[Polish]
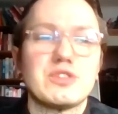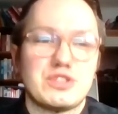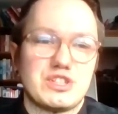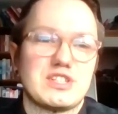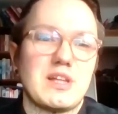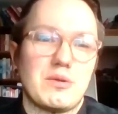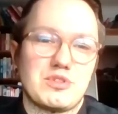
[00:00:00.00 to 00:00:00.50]
to się
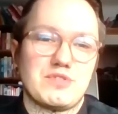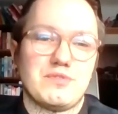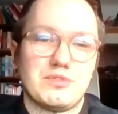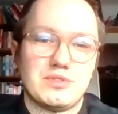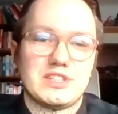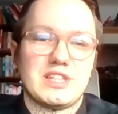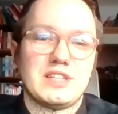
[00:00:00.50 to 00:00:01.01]
stało, że w
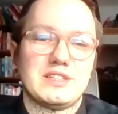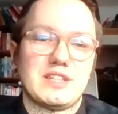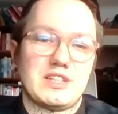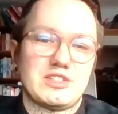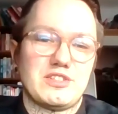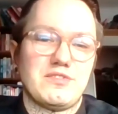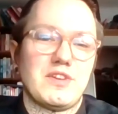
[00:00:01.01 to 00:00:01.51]
ogóle
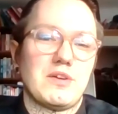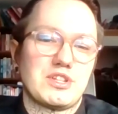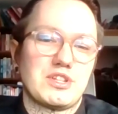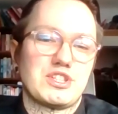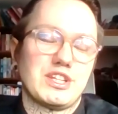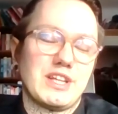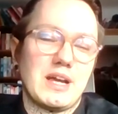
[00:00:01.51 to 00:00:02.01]
zainteresowałaś
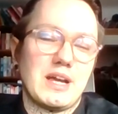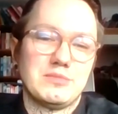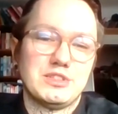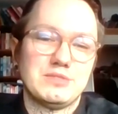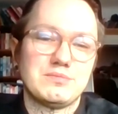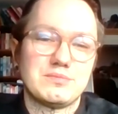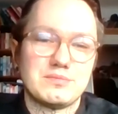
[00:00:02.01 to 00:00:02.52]
się
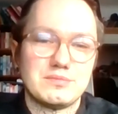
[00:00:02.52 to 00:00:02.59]
grami?